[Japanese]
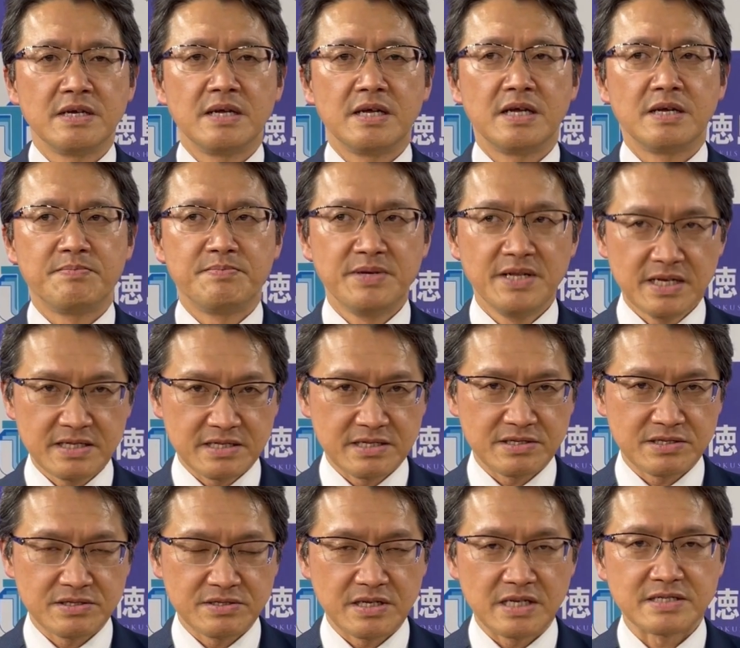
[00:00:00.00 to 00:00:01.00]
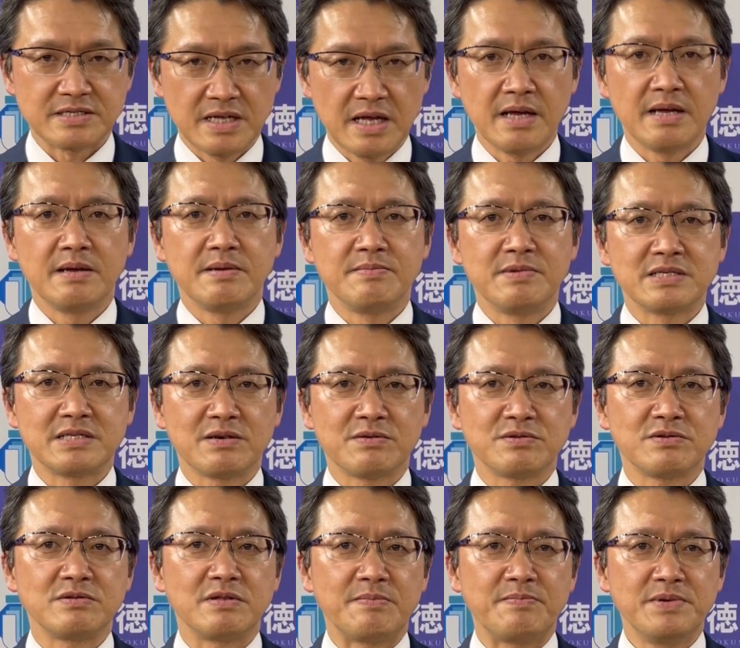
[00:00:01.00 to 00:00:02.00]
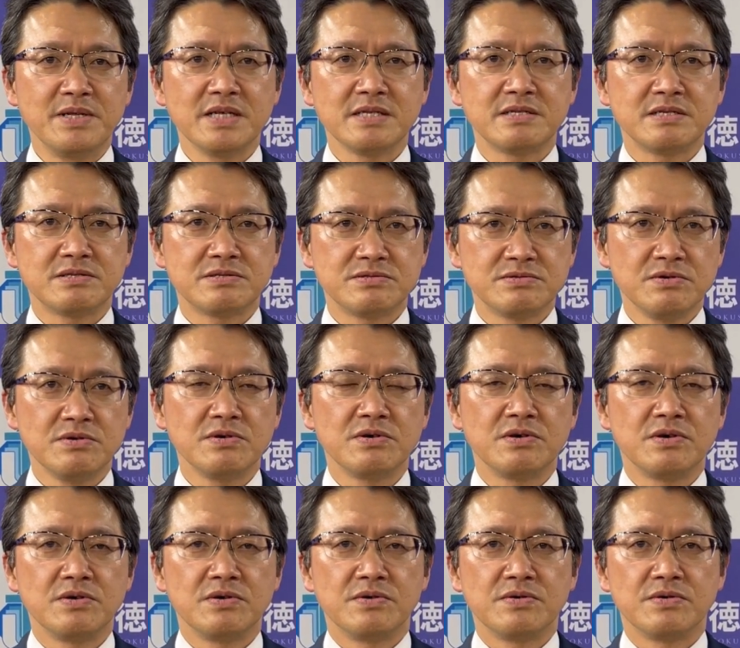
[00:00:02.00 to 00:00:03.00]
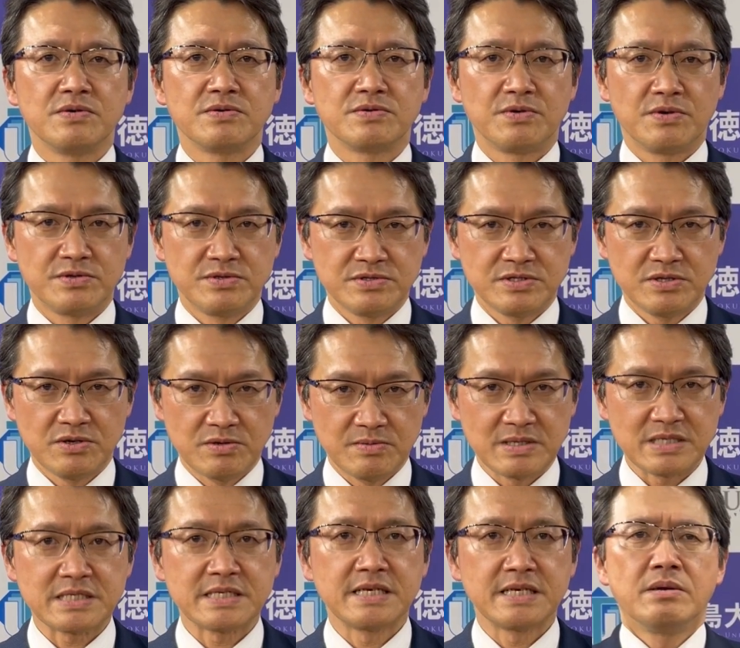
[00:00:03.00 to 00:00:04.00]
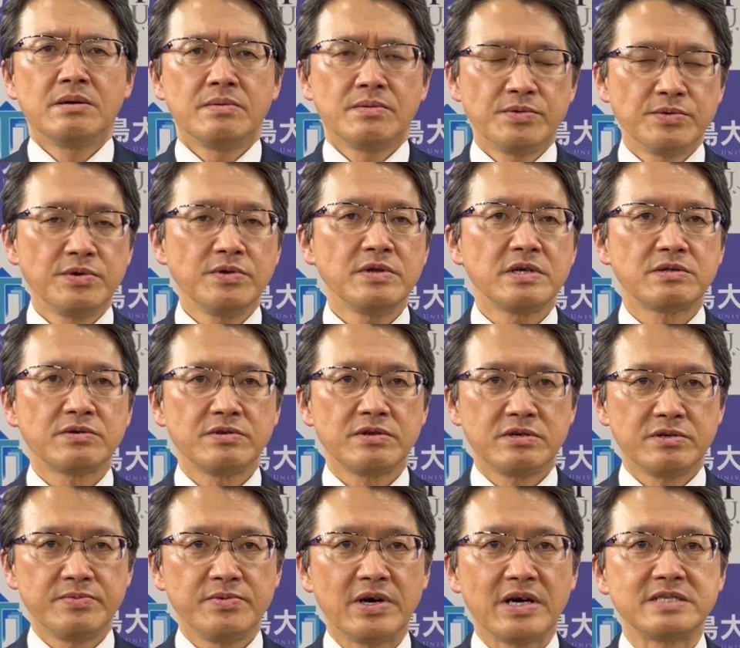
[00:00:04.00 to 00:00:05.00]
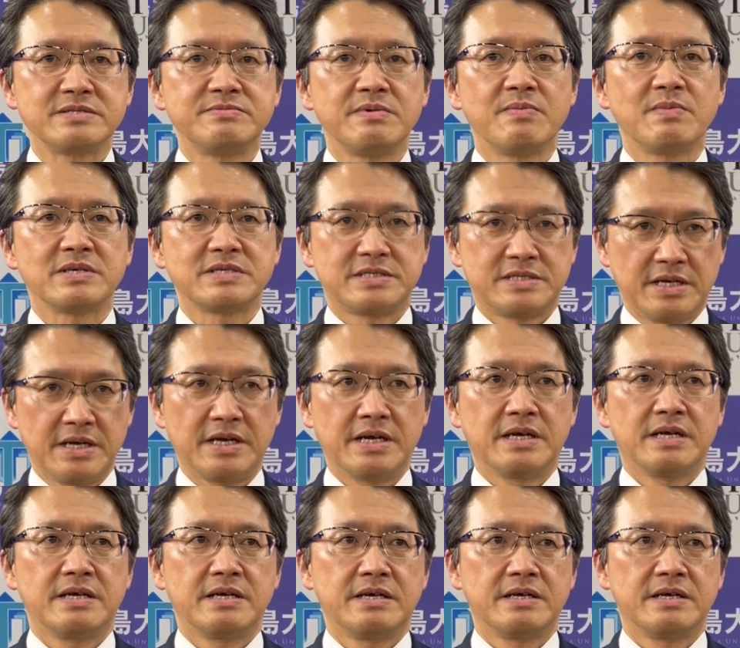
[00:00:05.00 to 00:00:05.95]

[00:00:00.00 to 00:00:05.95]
えピラティスですね皆さんご存知のピラティスを導入しておりますこのような取り組みを始めまして、